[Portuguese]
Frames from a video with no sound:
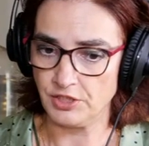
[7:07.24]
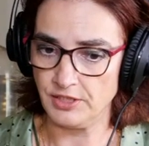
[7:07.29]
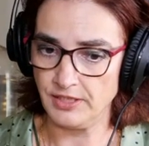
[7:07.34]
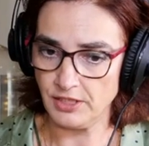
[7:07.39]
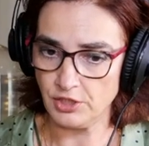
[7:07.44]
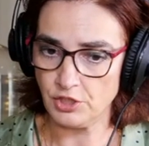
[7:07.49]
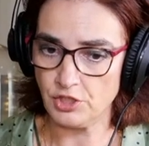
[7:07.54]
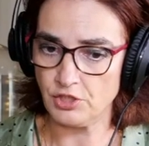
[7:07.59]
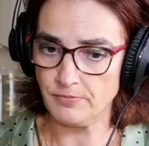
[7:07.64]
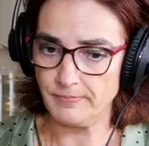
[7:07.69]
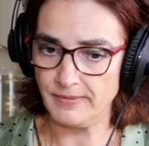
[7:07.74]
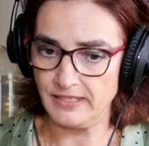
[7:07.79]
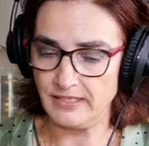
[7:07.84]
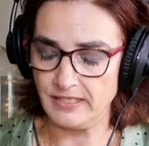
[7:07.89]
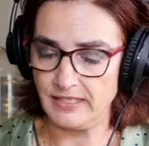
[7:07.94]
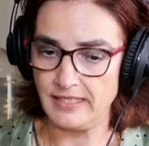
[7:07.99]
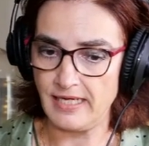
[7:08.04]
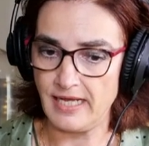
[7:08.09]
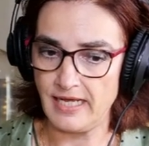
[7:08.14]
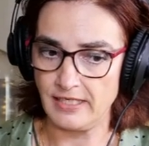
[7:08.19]
destes
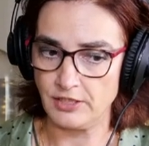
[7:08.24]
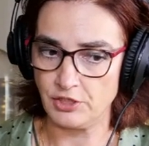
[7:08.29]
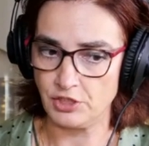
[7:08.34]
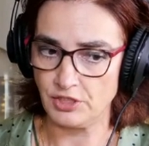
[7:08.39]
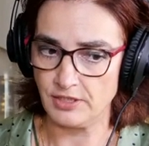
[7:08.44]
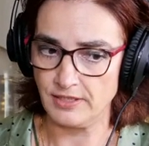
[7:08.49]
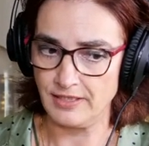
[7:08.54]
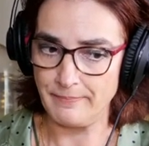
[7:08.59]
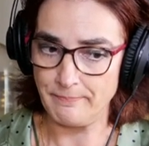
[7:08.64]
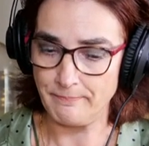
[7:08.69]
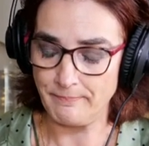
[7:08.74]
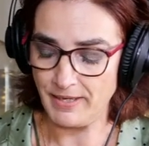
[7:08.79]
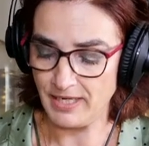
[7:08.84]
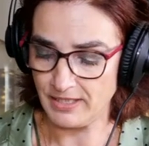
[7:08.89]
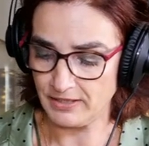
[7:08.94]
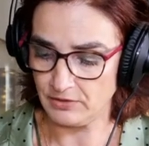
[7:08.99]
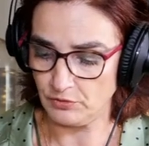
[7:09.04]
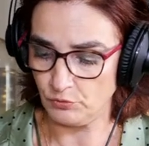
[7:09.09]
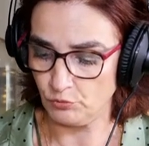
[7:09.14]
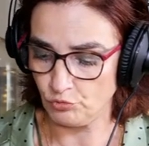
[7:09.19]
materiais na
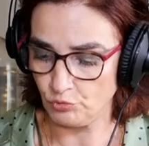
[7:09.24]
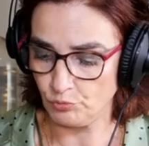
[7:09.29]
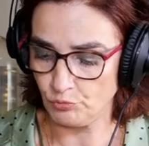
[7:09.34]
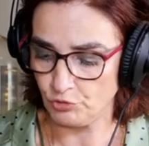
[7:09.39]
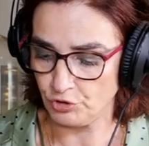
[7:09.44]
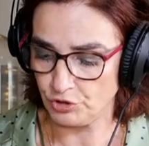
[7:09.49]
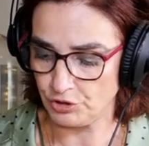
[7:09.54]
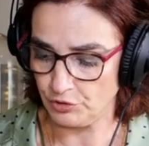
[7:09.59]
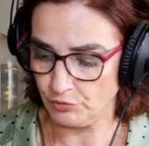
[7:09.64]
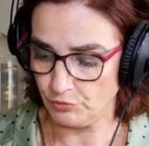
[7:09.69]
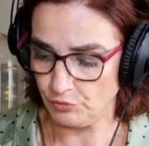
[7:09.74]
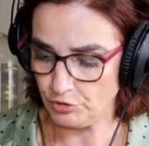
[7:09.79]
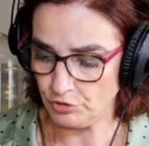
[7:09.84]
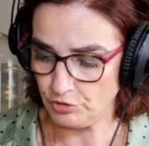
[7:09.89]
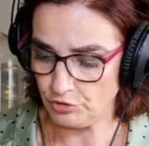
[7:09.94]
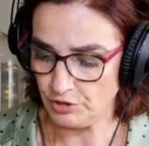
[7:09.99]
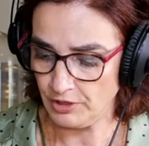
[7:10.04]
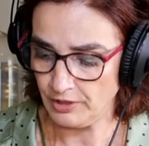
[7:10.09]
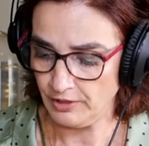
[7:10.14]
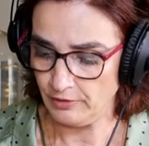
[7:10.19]
parte dos
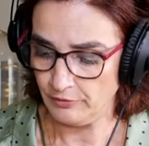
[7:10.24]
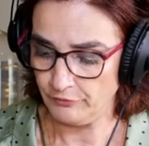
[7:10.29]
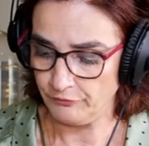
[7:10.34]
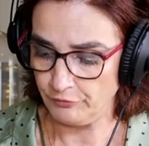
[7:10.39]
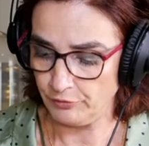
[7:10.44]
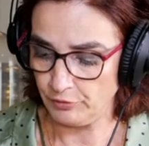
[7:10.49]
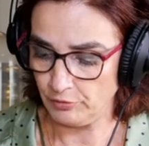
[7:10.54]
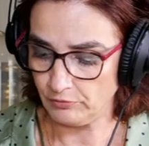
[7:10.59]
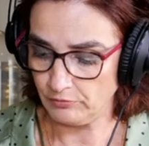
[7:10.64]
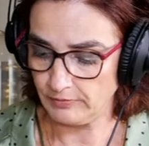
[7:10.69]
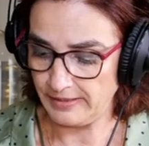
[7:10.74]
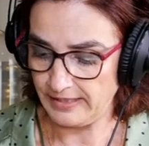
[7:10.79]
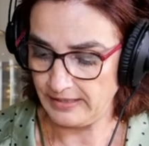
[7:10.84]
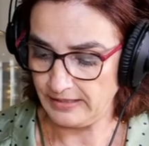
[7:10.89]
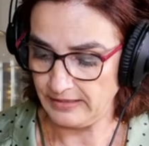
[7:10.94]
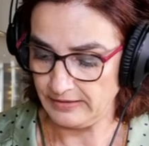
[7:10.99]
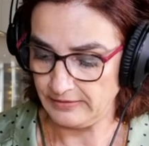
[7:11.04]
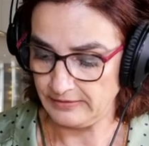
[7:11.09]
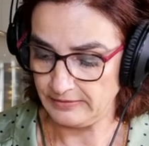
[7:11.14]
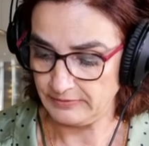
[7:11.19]
mostradores foram
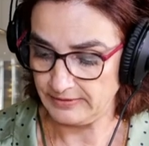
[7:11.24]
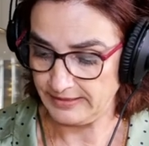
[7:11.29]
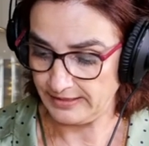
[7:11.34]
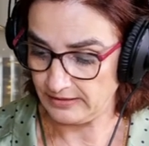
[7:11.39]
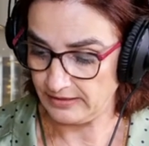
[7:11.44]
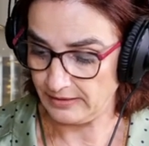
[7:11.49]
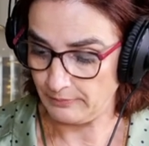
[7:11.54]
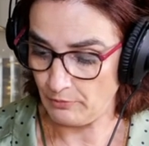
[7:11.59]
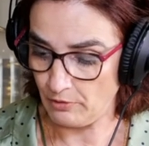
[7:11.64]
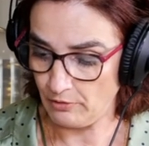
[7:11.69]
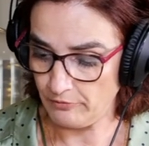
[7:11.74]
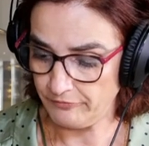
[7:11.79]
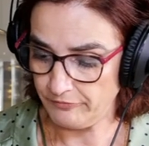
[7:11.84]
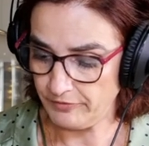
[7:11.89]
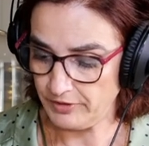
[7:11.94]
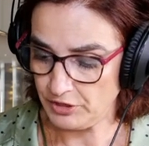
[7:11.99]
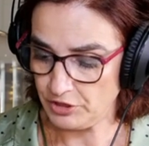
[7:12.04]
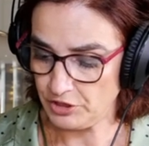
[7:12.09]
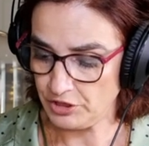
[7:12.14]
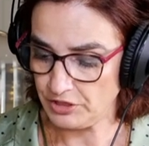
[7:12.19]
em
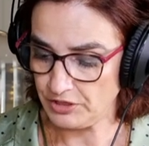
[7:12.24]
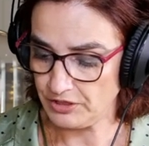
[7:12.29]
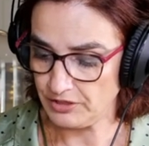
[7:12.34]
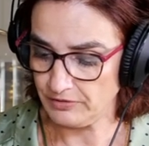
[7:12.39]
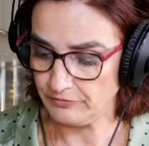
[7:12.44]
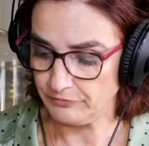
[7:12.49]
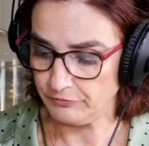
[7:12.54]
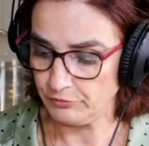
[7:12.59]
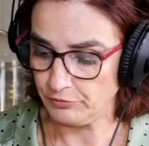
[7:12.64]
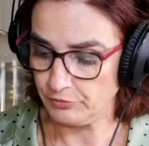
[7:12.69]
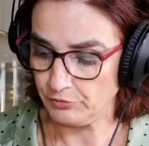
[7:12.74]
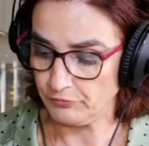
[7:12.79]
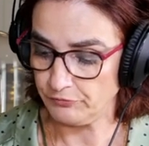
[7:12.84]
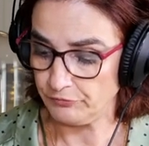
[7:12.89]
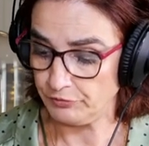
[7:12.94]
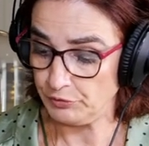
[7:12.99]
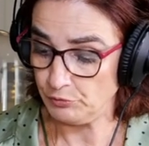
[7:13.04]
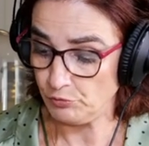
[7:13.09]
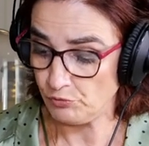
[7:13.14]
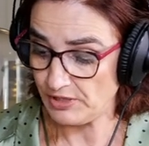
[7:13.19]
telemóveis, foi,
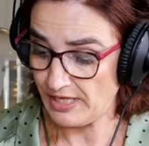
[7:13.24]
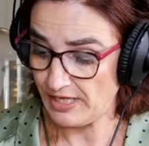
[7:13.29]
foi nos